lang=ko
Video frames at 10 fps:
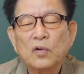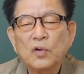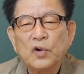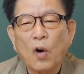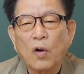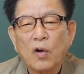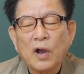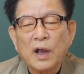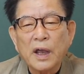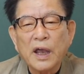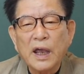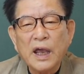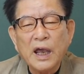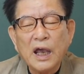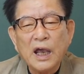육룡,
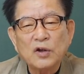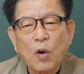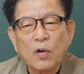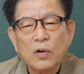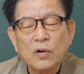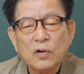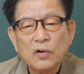해동